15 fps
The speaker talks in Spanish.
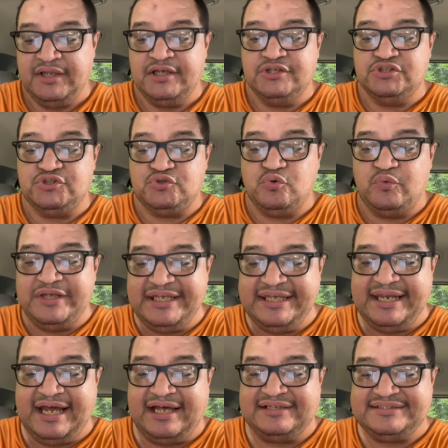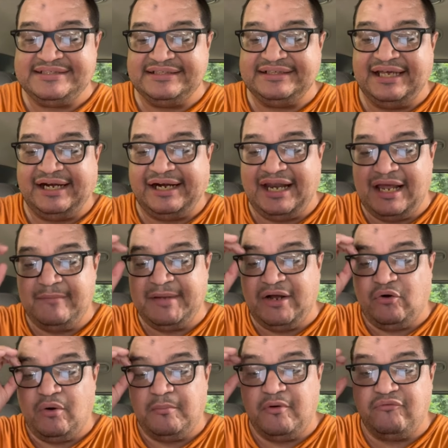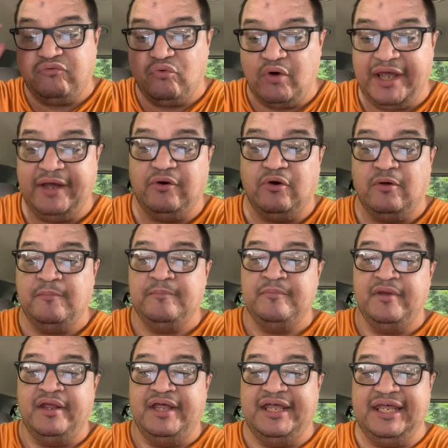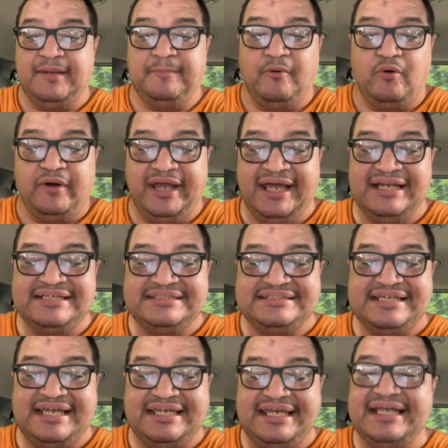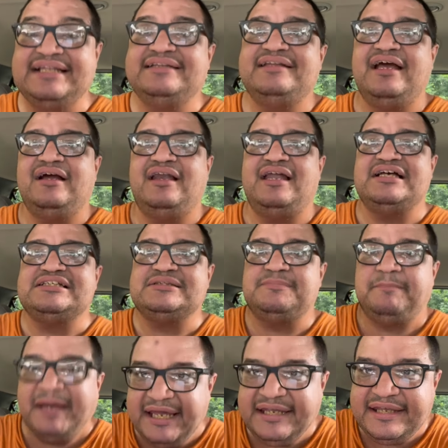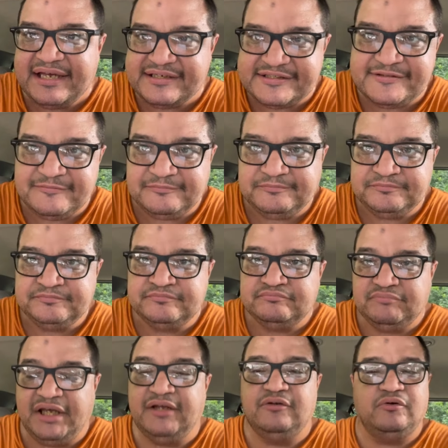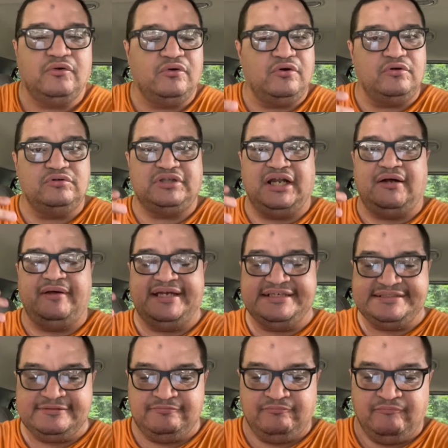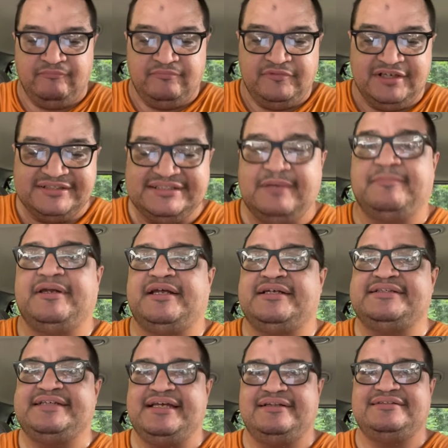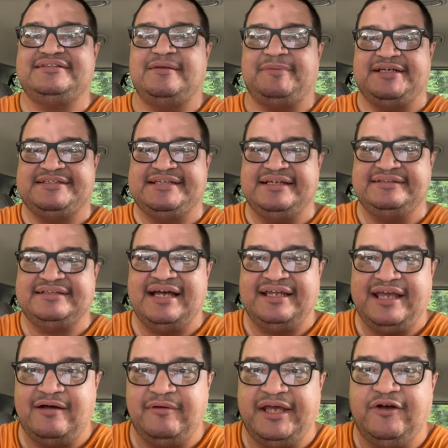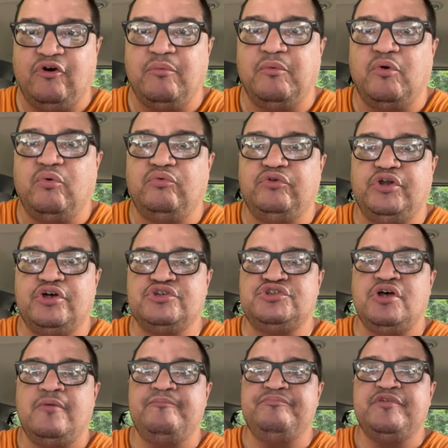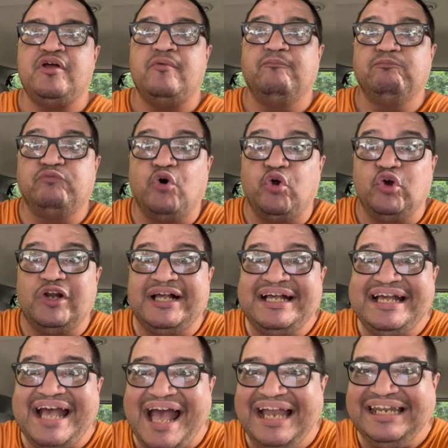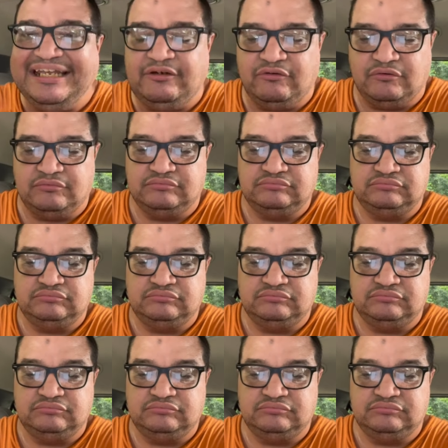Su ira se derrama como fuego y por él se hienden las peñas. Otra vez se, presenta, a Yahvé como un dios volcánico,